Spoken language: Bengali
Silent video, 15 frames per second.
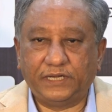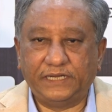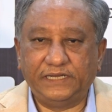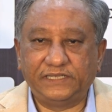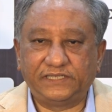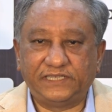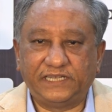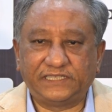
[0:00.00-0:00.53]

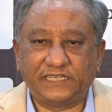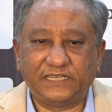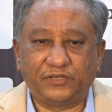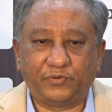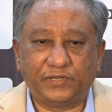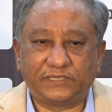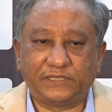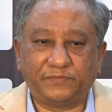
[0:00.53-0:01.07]

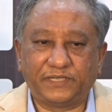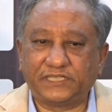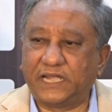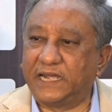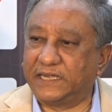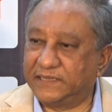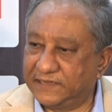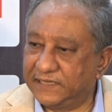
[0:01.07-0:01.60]
ইনিসিয়েশনটা হয়েছে বেশ
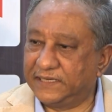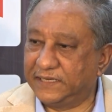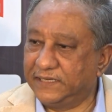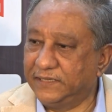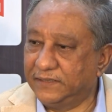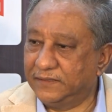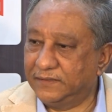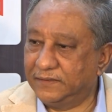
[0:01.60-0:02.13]
আগের থেকেই